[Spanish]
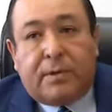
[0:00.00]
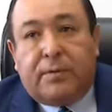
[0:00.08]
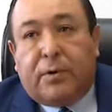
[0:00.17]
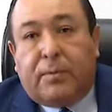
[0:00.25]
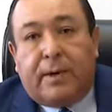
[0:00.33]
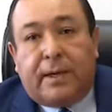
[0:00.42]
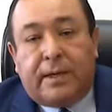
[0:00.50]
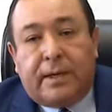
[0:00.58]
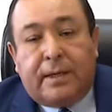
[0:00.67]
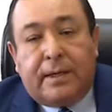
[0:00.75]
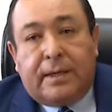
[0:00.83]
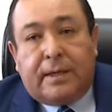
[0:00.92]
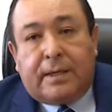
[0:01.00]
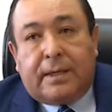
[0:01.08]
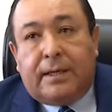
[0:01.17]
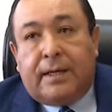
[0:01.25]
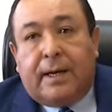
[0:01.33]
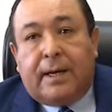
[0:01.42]
informar
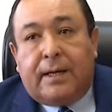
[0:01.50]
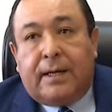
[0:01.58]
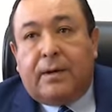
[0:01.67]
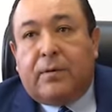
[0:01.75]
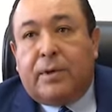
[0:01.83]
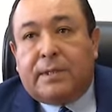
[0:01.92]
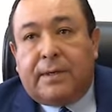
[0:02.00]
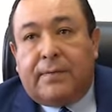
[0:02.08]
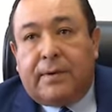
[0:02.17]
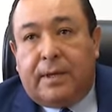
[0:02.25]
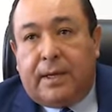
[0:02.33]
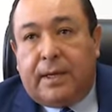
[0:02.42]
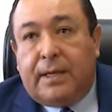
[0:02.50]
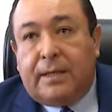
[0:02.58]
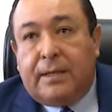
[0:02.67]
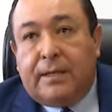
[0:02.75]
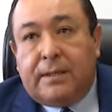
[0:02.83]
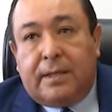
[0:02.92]
que ya la jueza federal
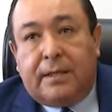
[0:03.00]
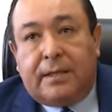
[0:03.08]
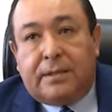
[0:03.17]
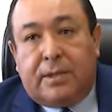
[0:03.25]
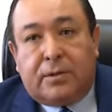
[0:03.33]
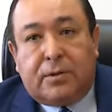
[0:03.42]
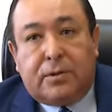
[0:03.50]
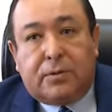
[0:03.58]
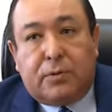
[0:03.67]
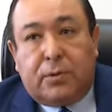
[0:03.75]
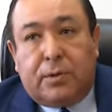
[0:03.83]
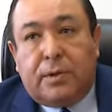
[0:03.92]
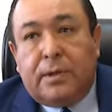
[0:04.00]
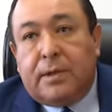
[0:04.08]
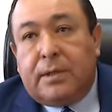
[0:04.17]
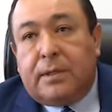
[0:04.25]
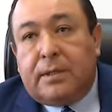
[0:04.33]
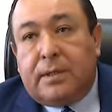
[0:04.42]
del Distrito Sur
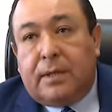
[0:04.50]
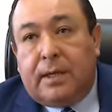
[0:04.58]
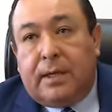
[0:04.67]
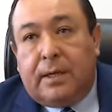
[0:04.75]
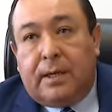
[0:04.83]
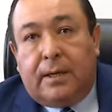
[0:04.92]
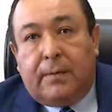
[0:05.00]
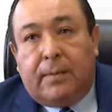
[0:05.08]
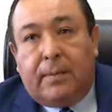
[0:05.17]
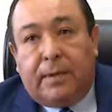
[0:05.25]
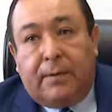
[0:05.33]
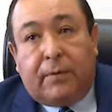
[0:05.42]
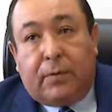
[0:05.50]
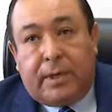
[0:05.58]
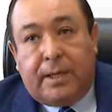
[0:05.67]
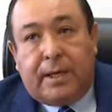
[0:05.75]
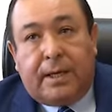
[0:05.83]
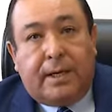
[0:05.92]
de,
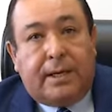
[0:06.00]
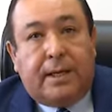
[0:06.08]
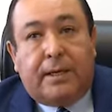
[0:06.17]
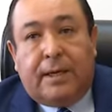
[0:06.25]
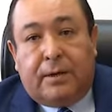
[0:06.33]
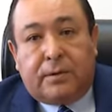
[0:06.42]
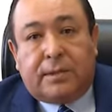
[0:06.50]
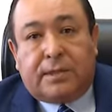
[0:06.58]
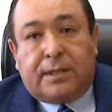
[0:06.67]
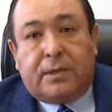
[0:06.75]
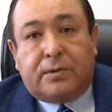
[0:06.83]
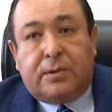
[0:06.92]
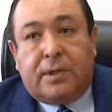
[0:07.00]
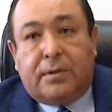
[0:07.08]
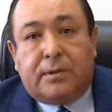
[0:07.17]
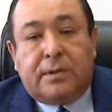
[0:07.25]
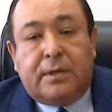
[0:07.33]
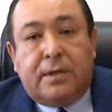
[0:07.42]
Florida, en, los Estados
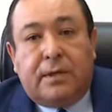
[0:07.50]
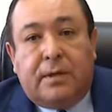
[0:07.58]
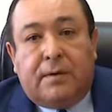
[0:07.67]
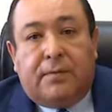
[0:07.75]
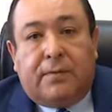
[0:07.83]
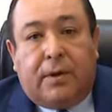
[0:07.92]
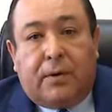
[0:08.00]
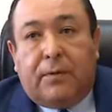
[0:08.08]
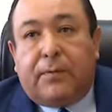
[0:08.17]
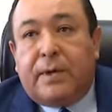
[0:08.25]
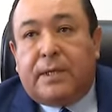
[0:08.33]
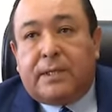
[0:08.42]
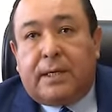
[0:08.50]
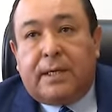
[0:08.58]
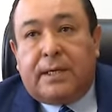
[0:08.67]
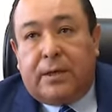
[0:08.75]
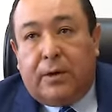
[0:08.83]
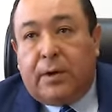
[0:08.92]
Unidos, fijó fecha
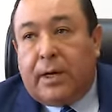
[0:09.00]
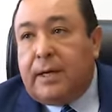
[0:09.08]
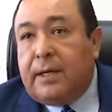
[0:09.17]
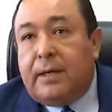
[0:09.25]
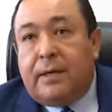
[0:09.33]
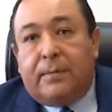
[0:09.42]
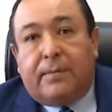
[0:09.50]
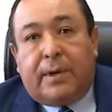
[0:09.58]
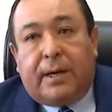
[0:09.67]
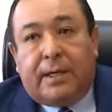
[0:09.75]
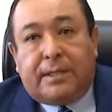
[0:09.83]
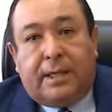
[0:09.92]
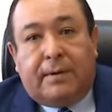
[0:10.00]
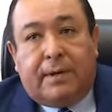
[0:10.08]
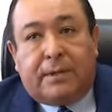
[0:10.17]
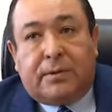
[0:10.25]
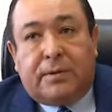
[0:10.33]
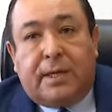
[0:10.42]
y hora para la
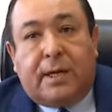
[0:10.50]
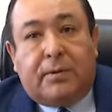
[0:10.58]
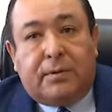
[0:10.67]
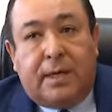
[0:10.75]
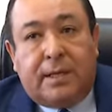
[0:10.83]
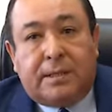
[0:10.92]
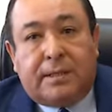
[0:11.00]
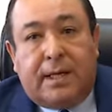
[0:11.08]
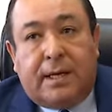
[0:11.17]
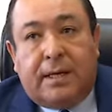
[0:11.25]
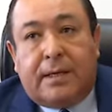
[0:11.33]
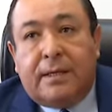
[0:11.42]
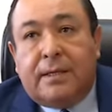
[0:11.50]
celebración de la audiencia